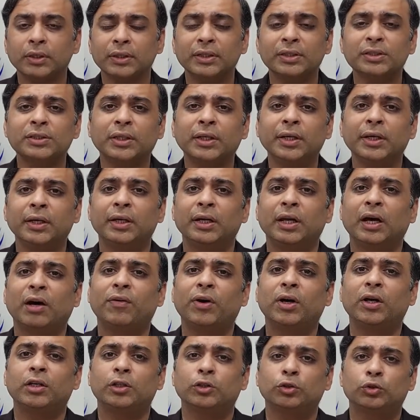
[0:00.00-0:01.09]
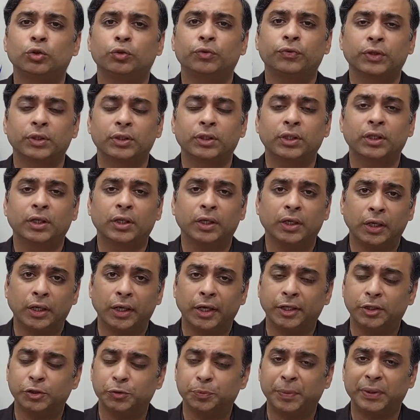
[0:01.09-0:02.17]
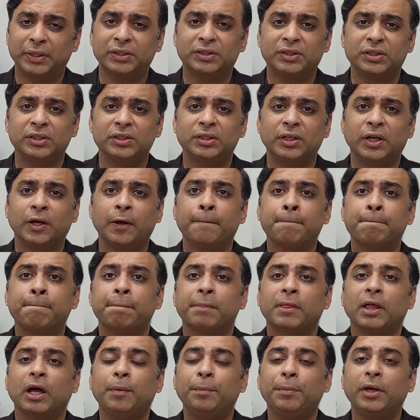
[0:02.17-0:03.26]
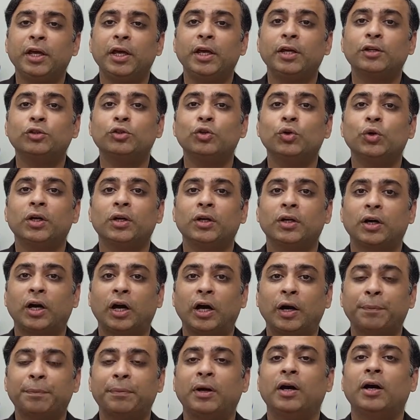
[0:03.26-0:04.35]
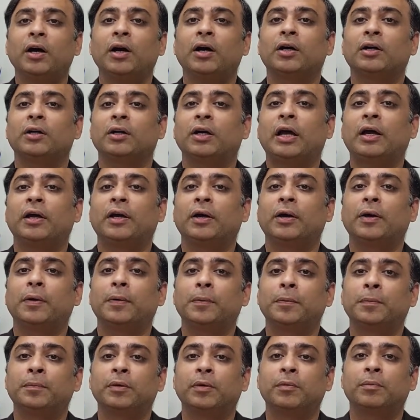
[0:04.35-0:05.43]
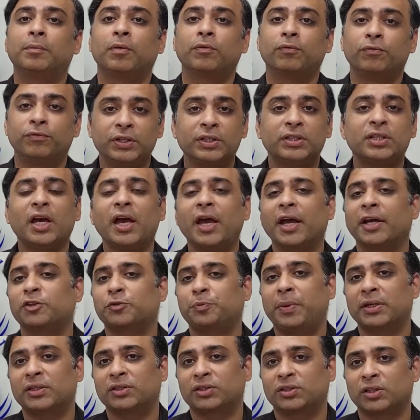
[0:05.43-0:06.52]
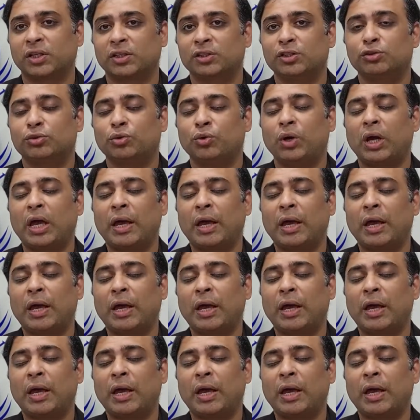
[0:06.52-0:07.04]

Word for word: इसके अलावा जो फर्दर एक्सपेंसेस हैं अब एक जो आपका वीज़ा एक्सपेंस था जिसको